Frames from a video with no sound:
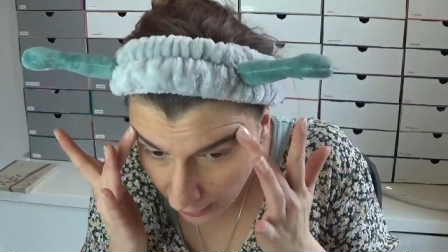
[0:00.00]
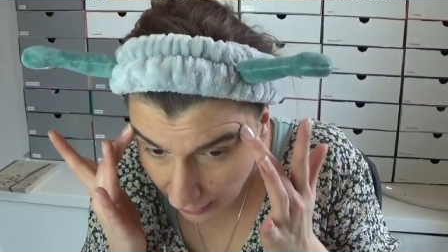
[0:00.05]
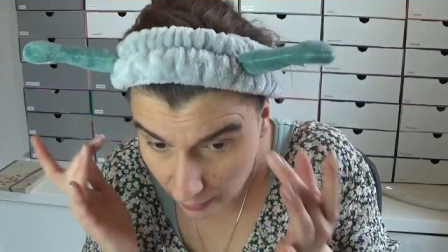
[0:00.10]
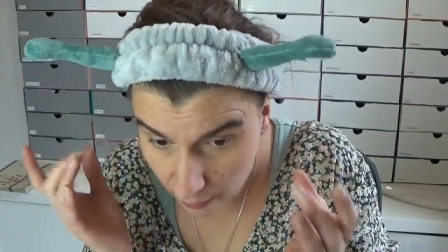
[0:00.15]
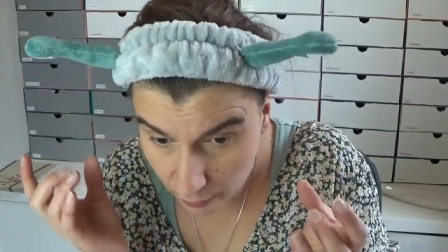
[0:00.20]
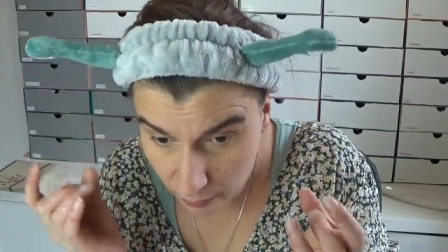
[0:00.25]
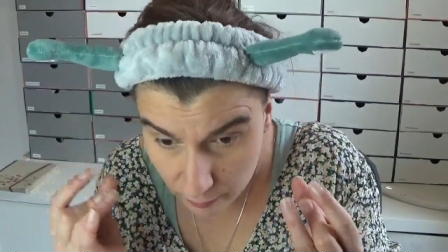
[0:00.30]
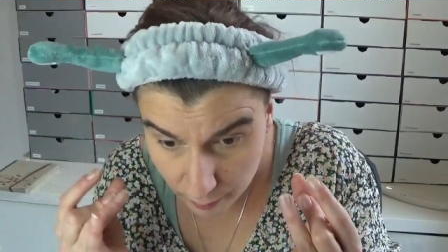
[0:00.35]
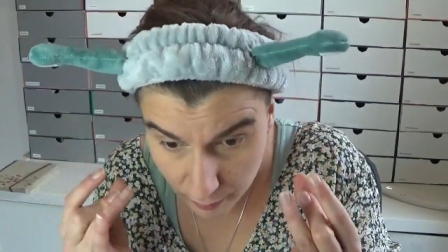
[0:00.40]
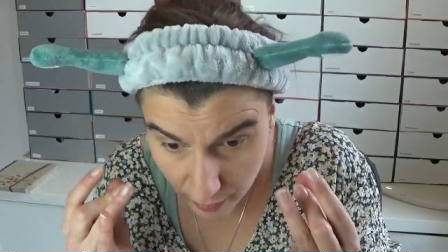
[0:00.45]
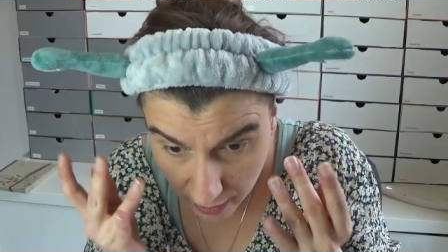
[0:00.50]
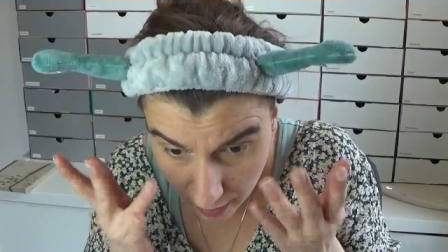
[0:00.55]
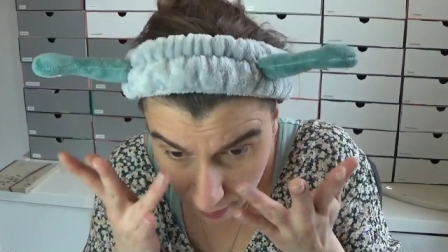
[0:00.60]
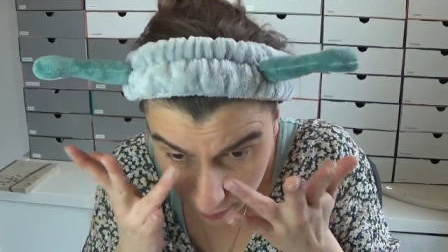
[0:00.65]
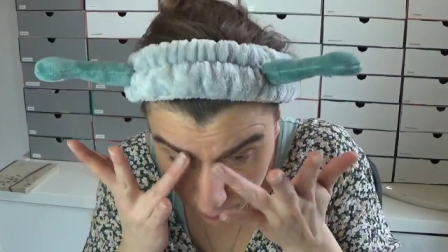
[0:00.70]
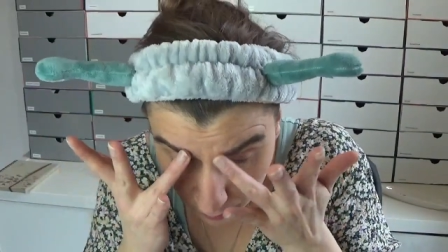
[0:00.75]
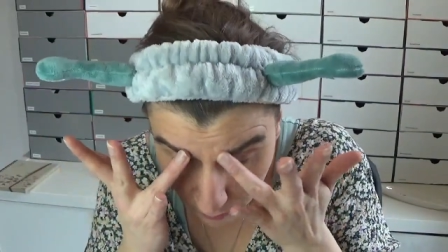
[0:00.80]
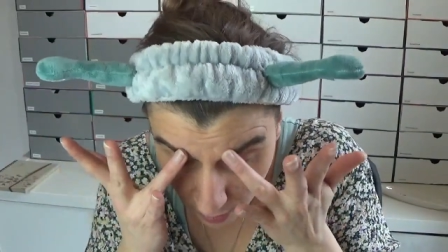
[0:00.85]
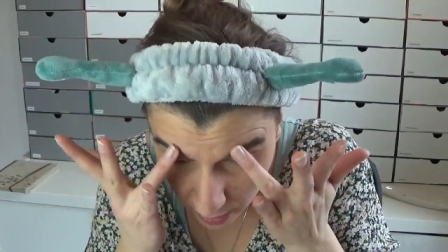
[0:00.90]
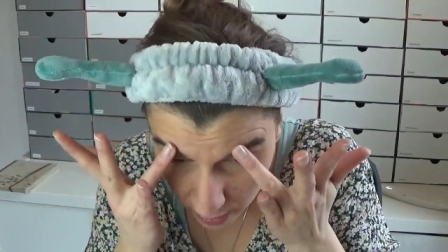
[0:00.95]

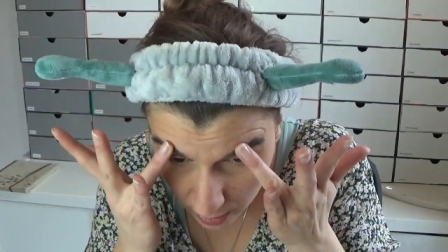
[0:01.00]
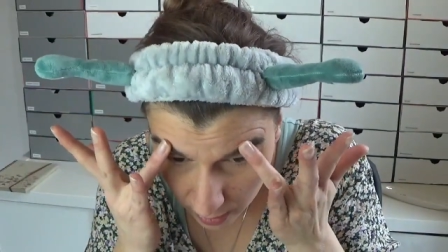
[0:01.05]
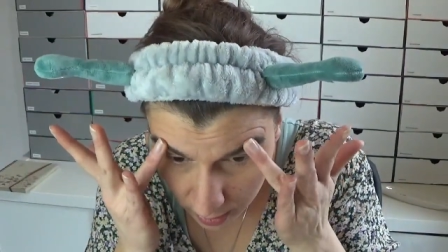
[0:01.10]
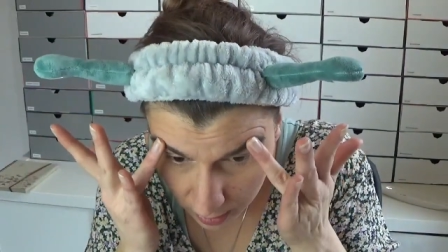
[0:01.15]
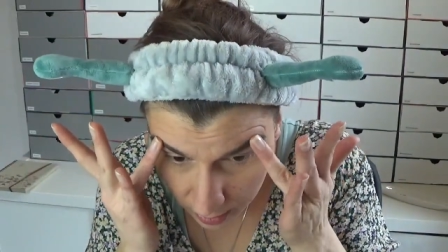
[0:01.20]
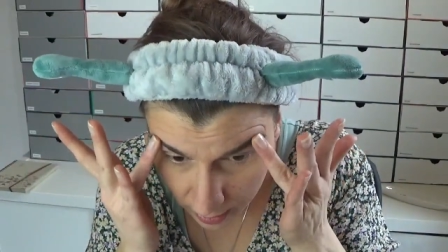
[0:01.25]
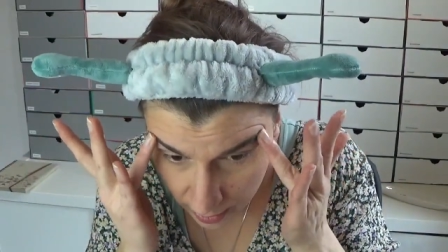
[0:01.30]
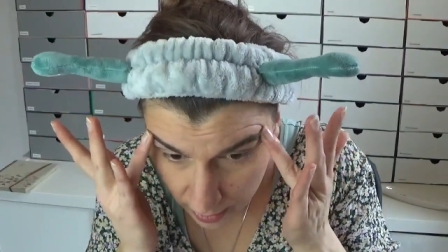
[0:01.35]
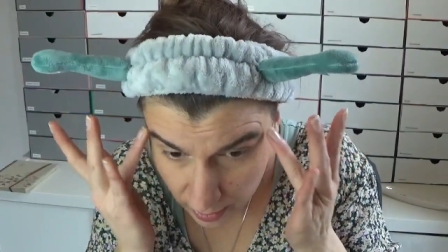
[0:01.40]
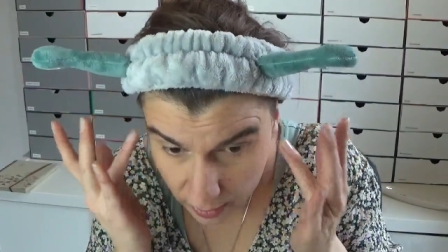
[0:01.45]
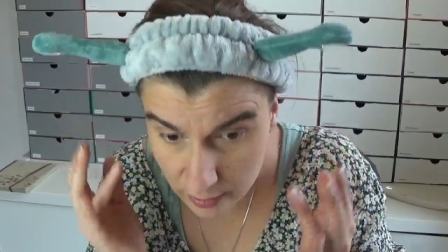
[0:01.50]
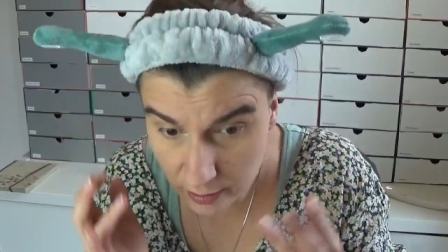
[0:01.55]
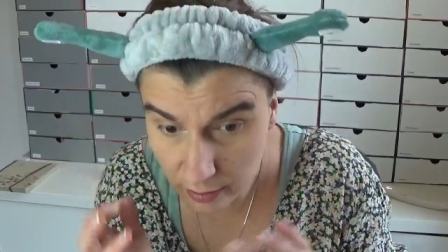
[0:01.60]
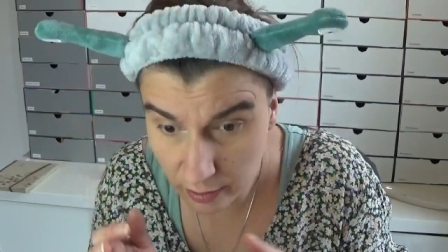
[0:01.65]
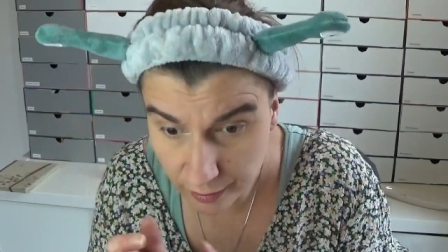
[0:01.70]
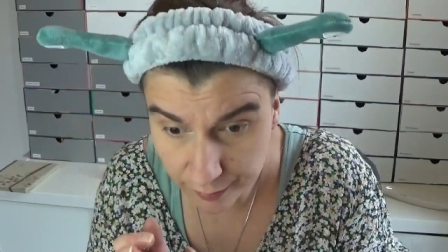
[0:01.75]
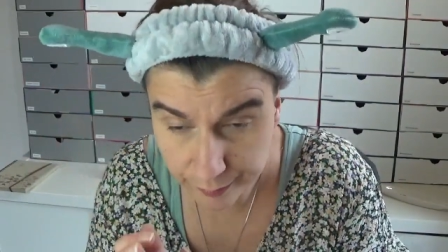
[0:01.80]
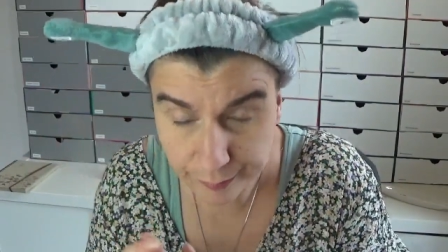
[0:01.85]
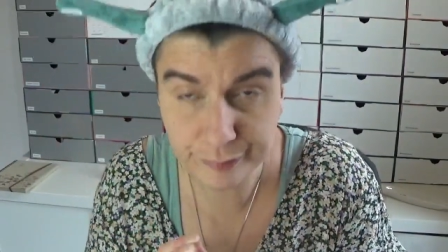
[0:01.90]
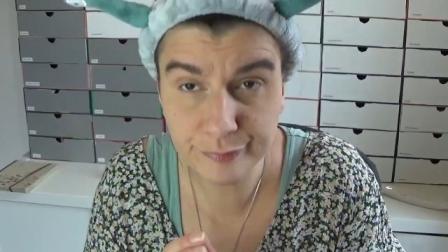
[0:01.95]
Augenbrauen mache ich nichts,
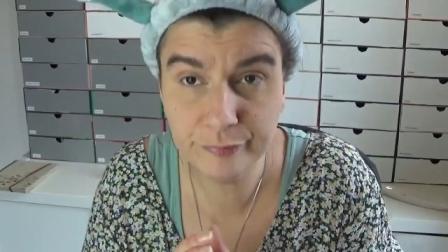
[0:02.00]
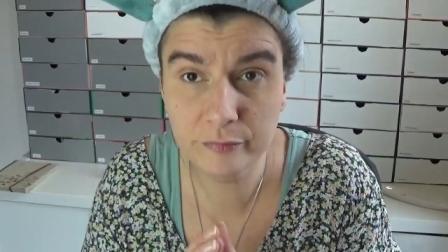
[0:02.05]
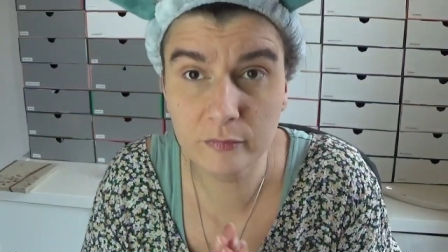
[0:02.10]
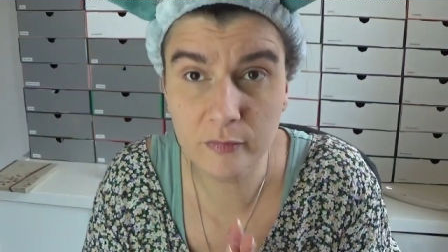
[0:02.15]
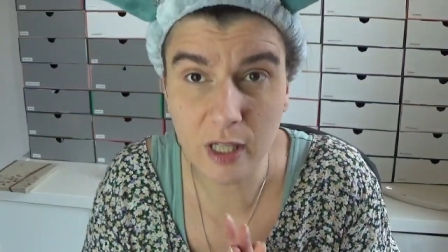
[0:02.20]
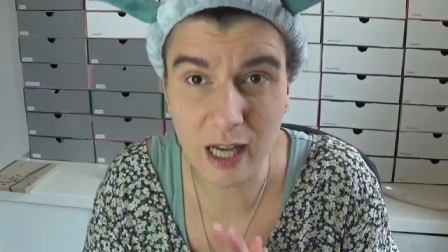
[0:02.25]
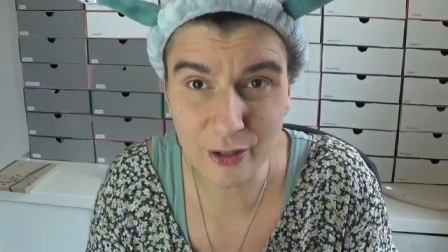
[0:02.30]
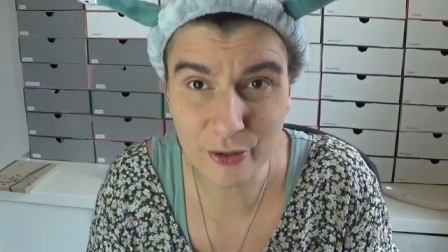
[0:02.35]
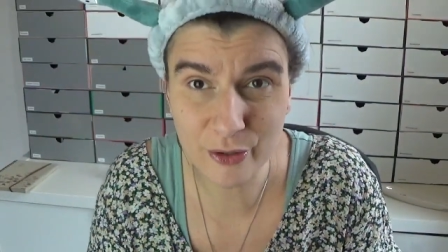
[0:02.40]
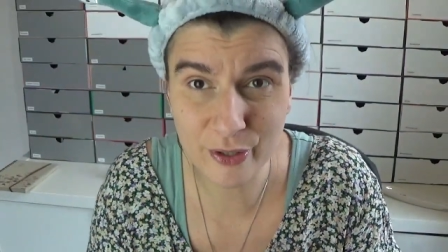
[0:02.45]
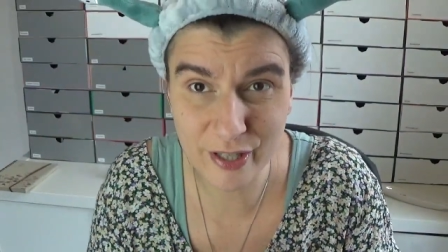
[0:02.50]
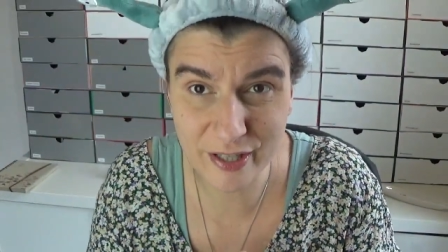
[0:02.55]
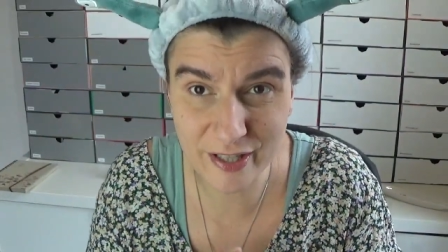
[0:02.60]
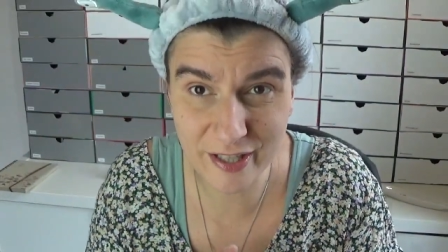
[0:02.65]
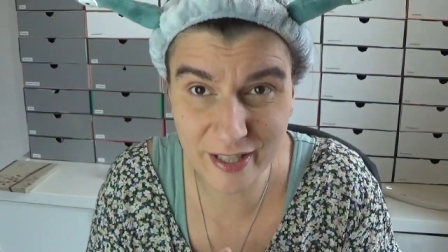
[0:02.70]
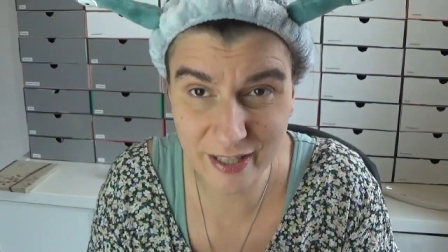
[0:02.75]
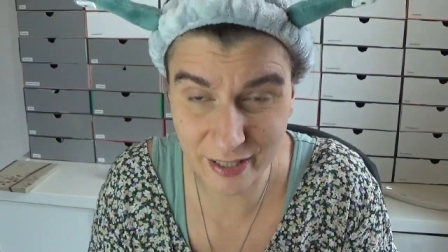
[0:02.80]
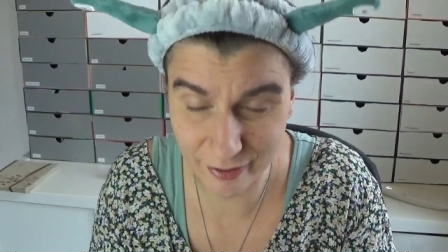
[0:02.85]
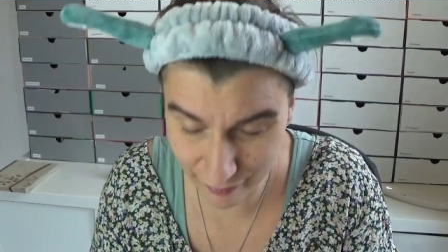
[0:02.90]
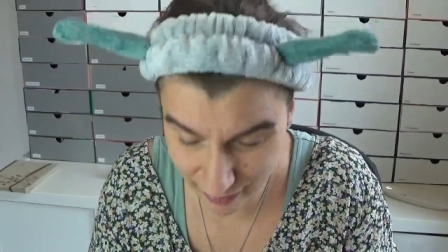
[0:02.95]
ne? Außer, also, dass ich sie